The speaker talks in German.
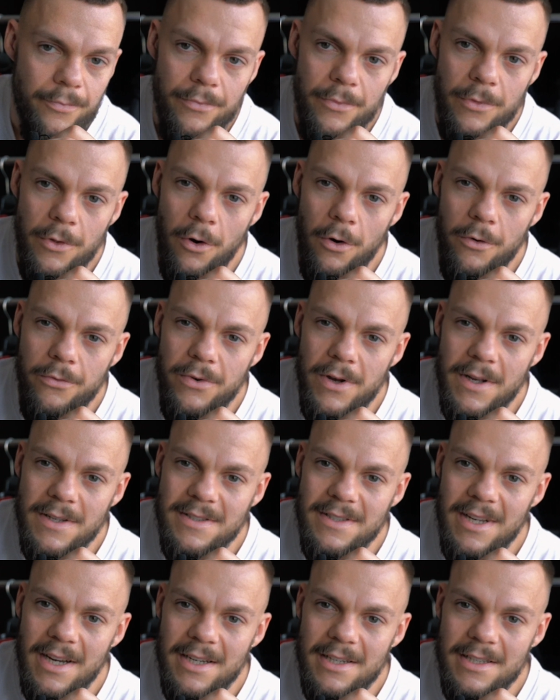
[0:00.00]
North
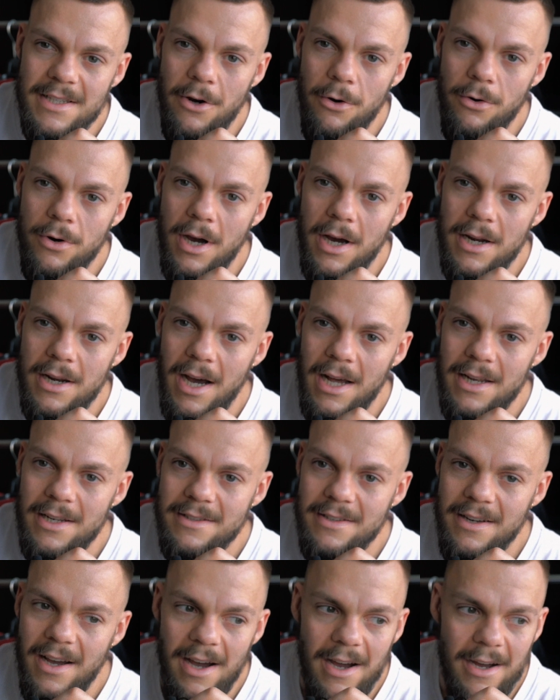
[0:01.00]
Face Jacke, die auch gerade alle
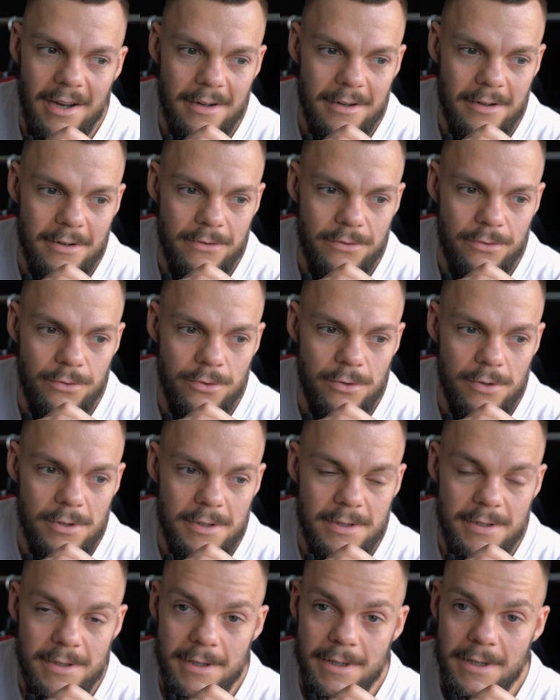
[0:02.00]
tragen,
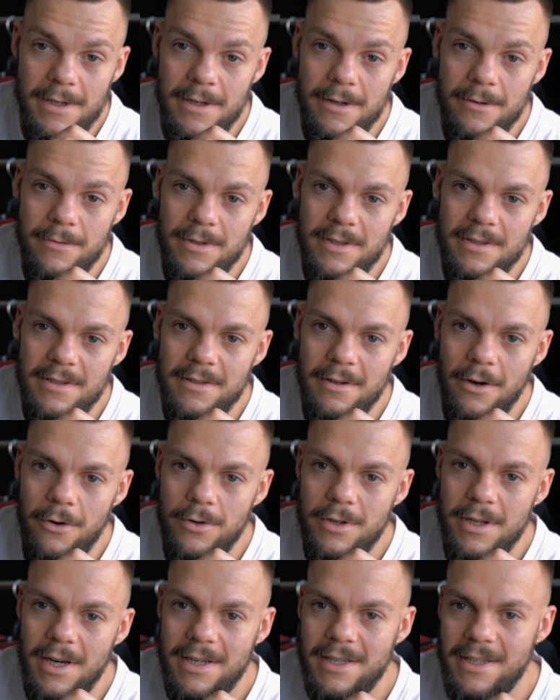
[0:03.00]
gefühlt. Ähm, diese
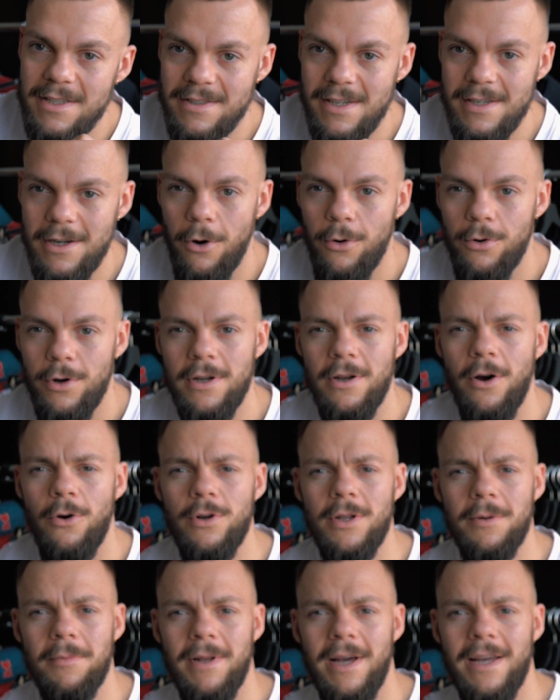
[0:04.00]
Jacke ist halt auch genau
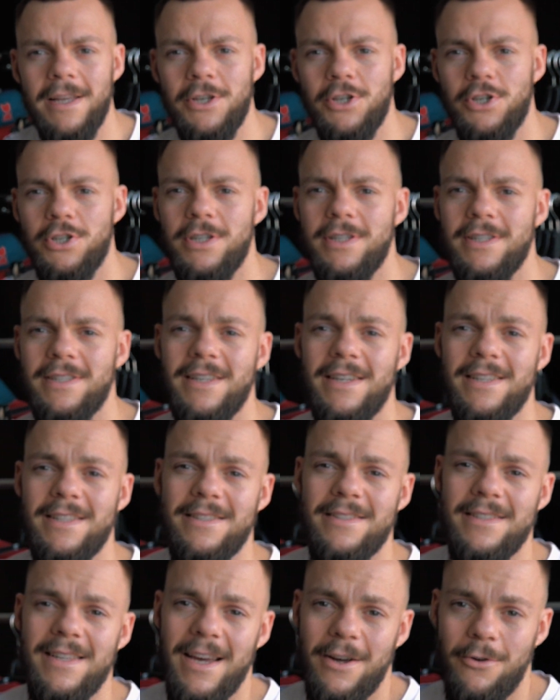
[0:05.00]
in den gleichen Schnitt, das
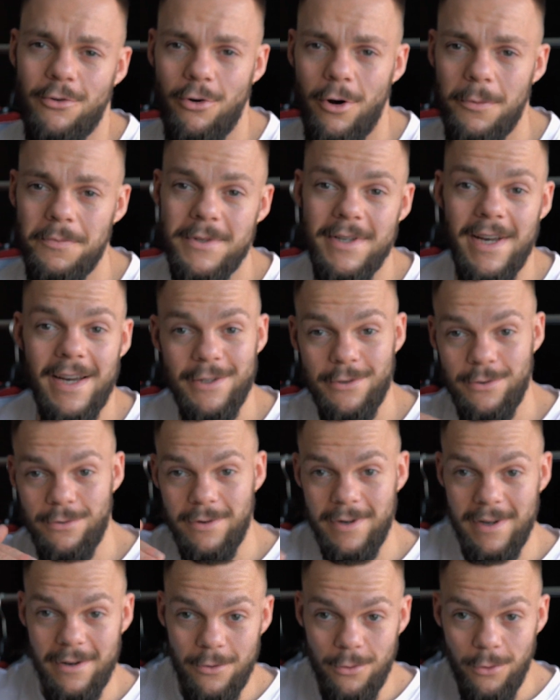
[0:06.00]
heißt sehr cropped, also
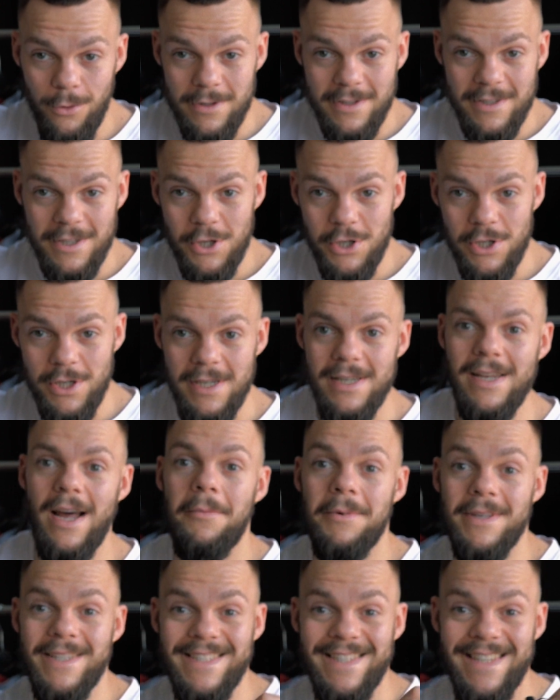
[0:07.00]
kurz geschnitten,
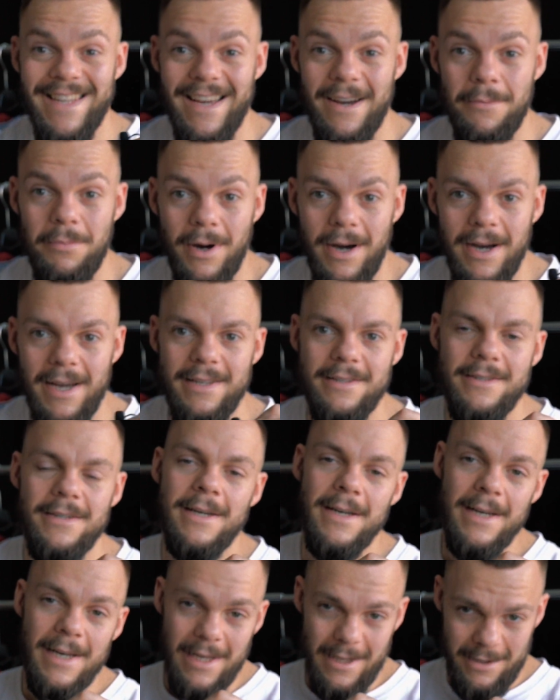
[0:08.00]
aber sehr breit.
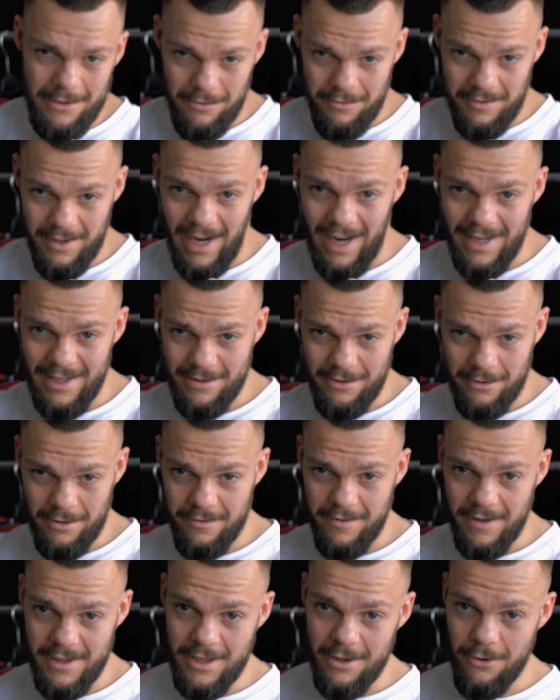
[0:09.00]
So wie alles
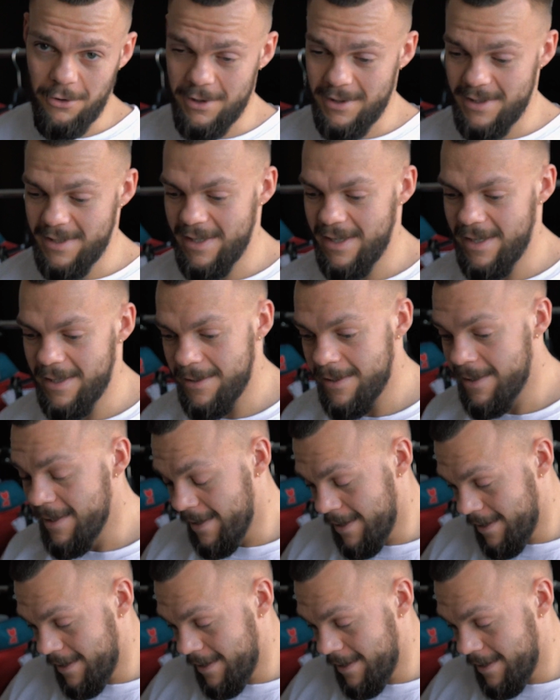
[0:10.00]
ungefähr in den 90ern.